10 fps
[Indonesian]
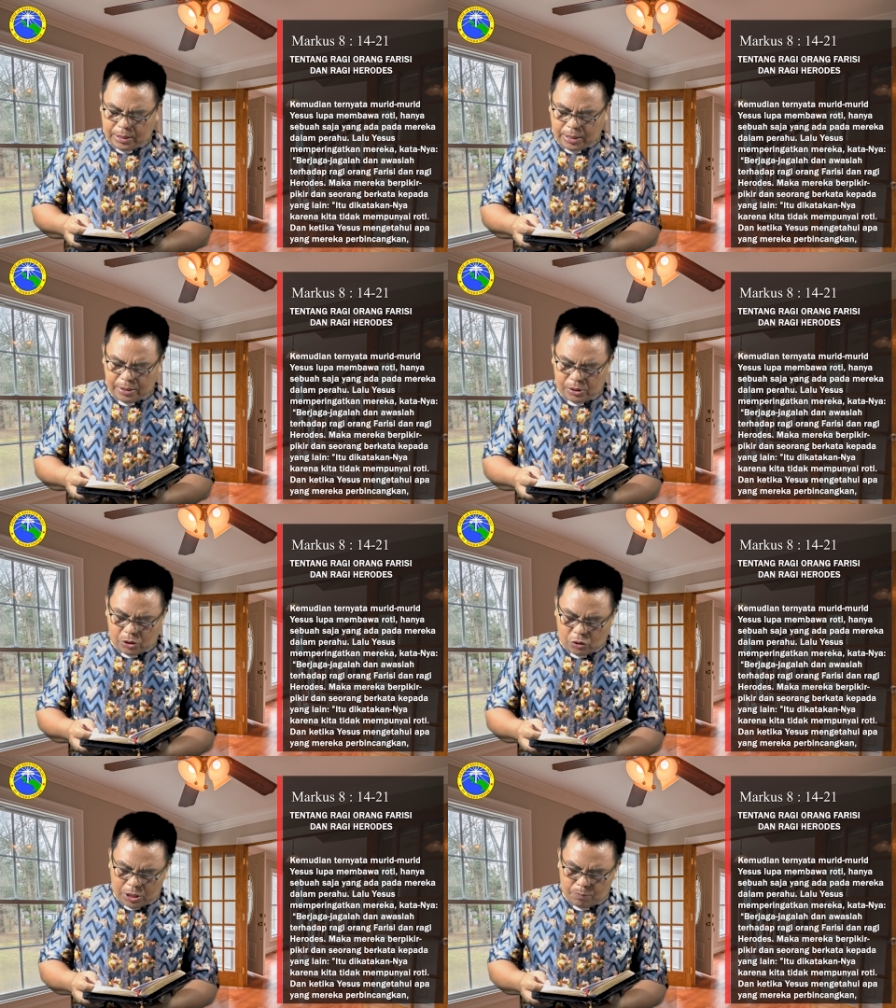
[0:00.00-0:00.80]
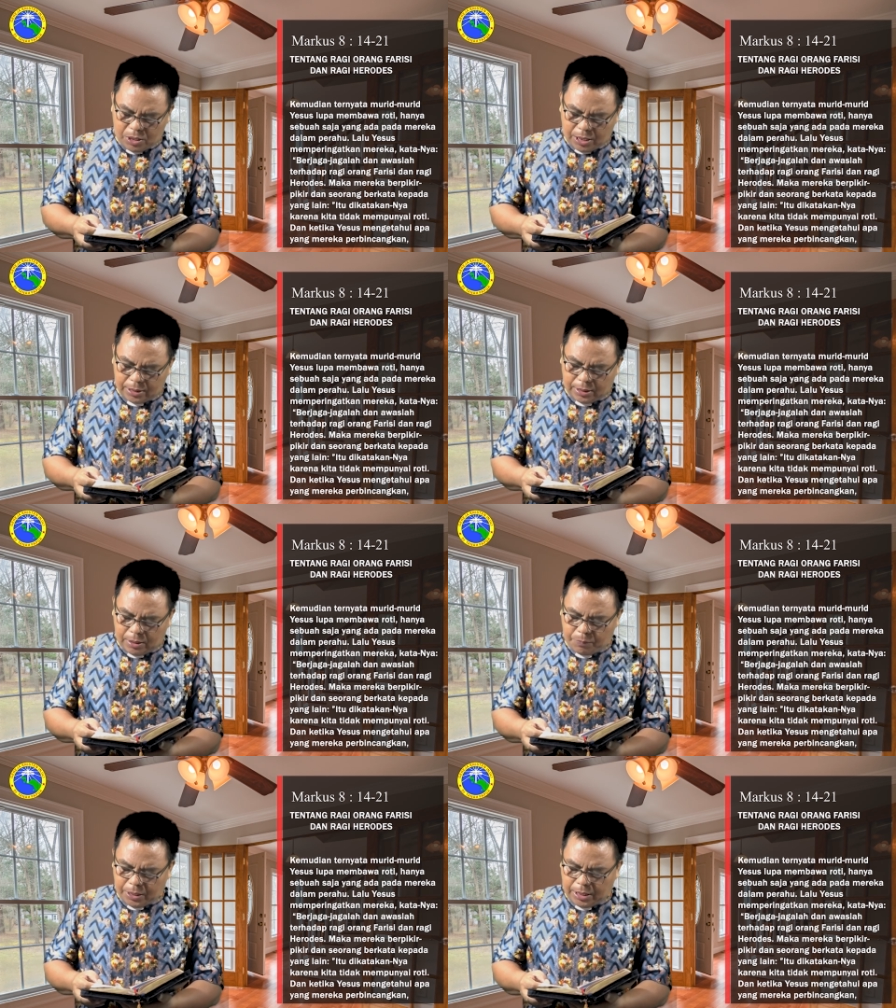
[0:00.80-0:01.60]
dan seorang berkata
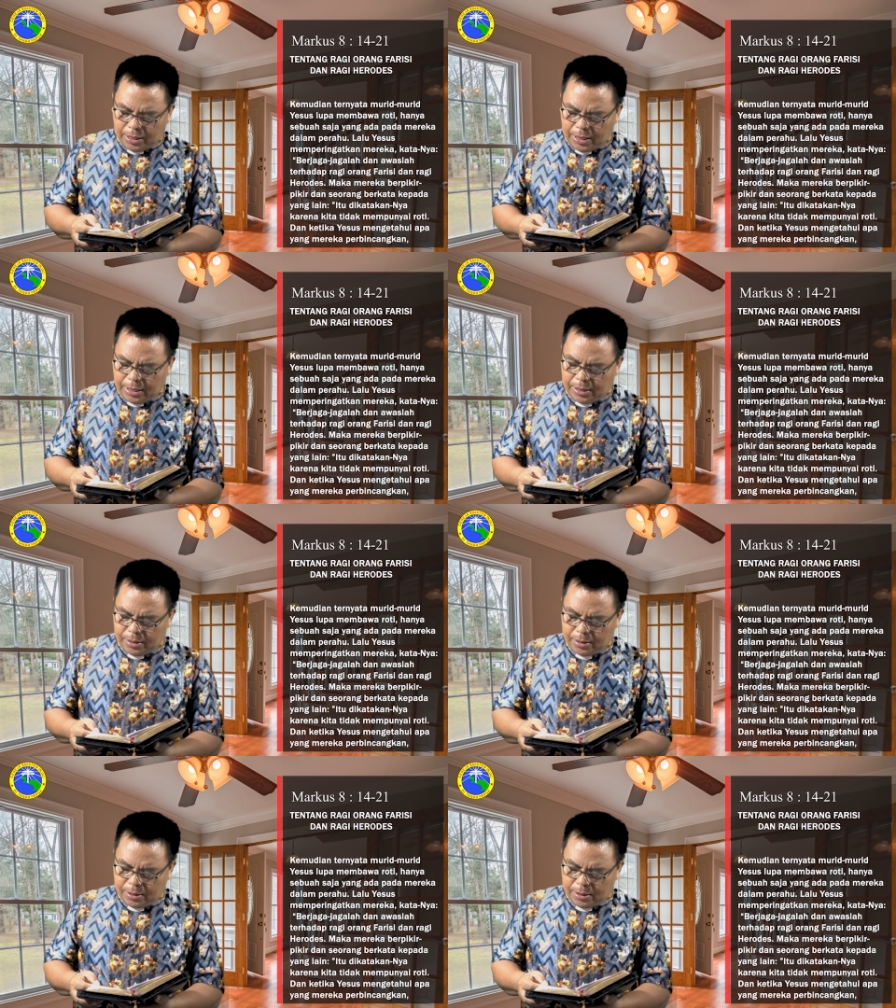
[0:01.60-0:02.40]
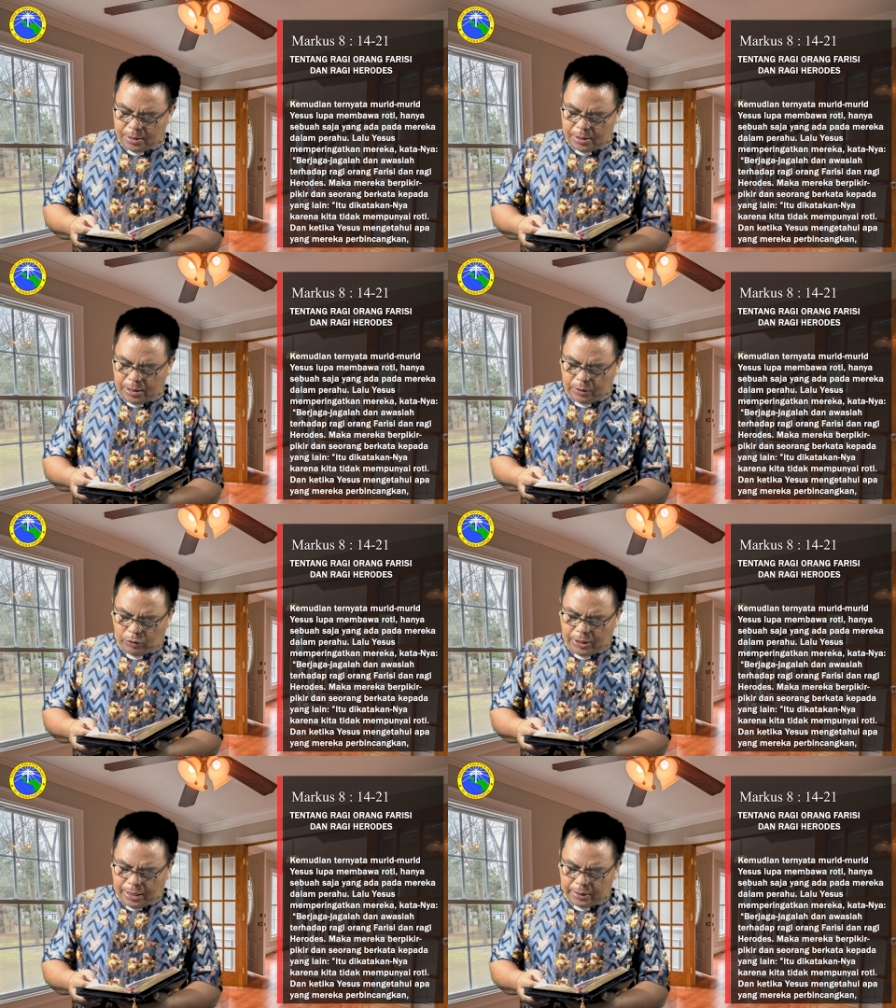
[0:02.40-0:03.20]
kepada yang lain, itu
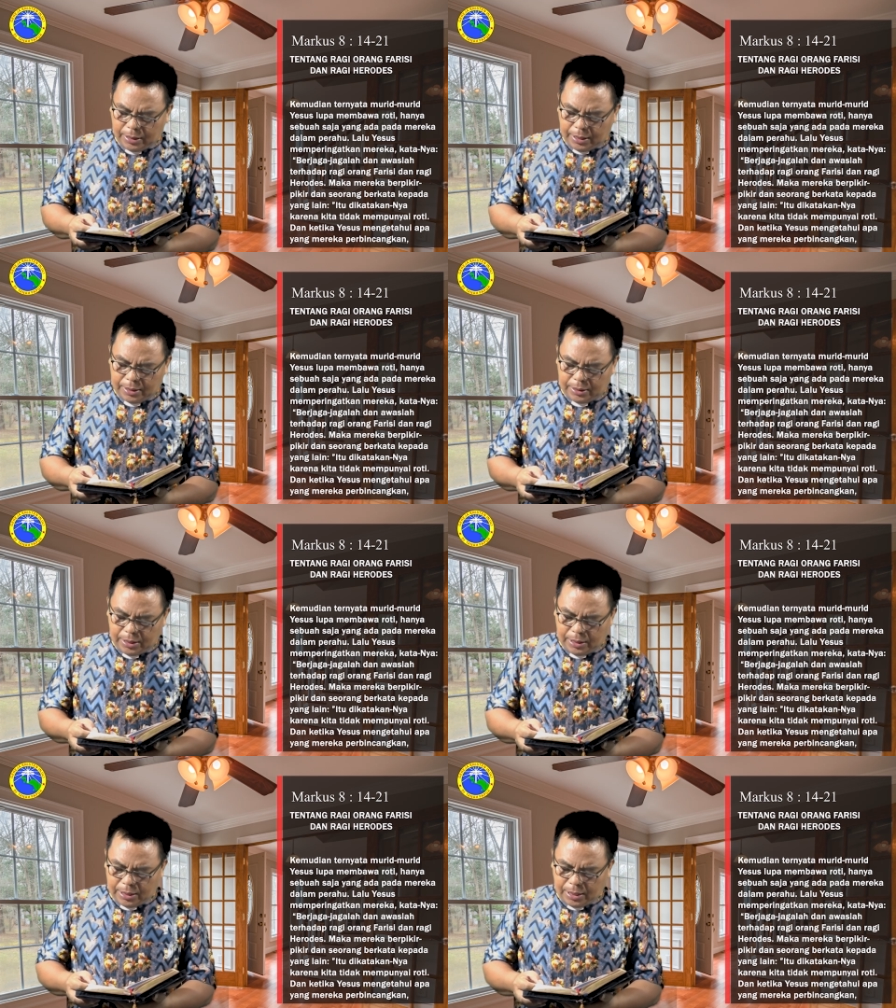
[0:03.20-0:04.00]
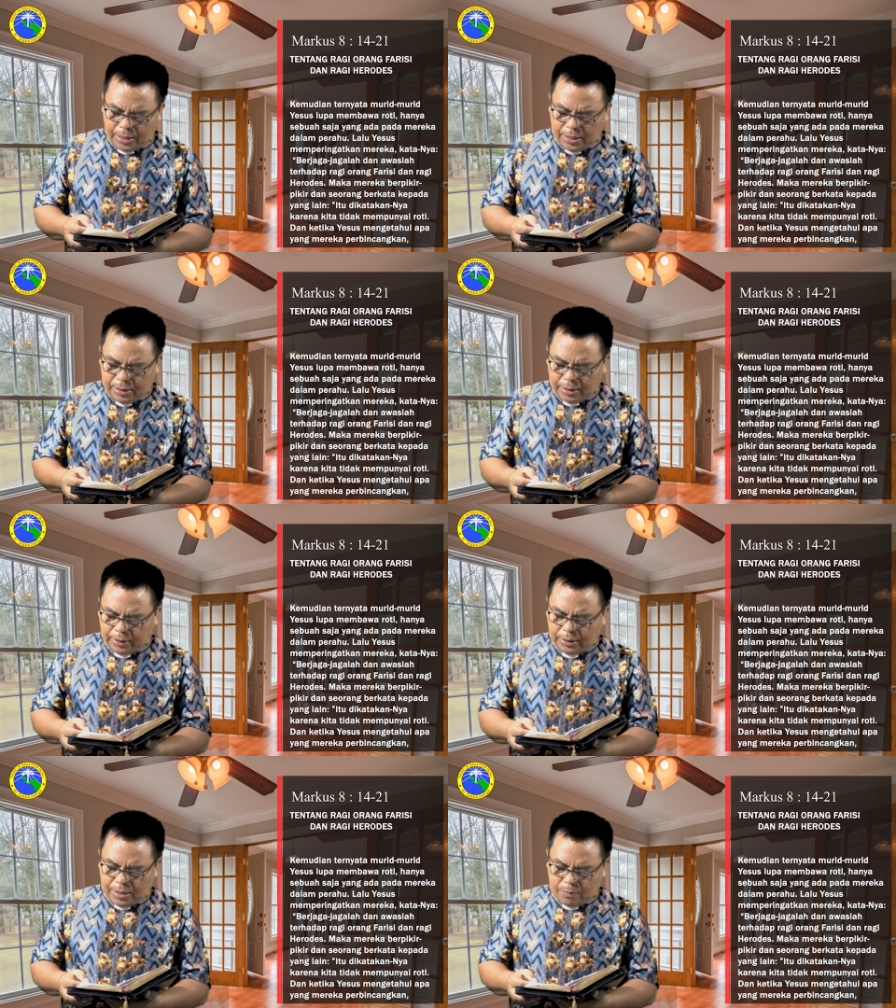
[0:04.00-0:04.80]
dikatakannya karena kita
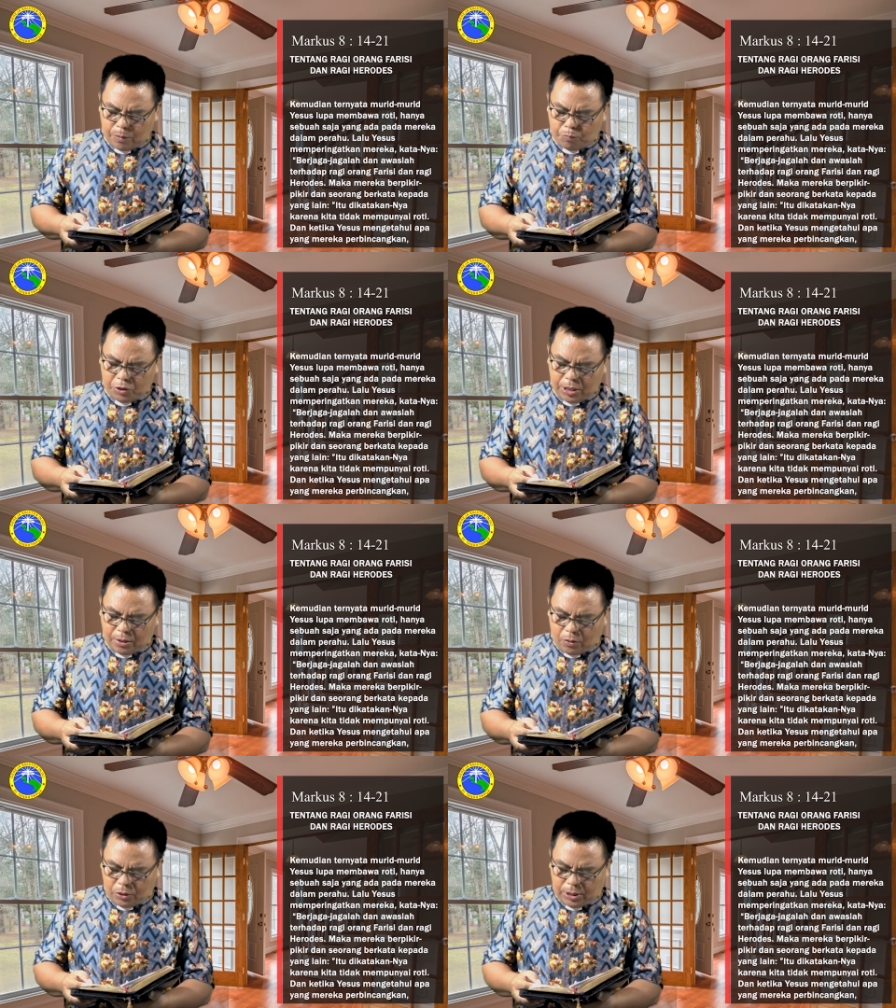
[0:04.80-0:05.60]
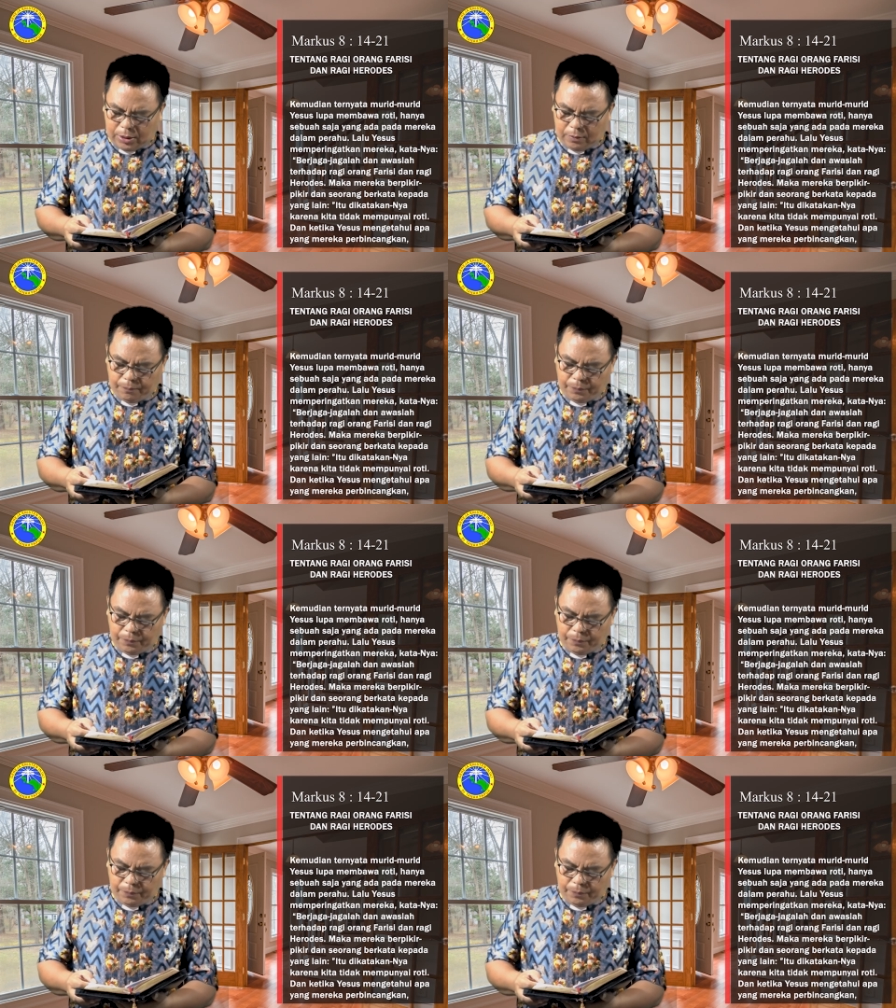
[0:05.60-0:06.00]
tidak mempunyai roti.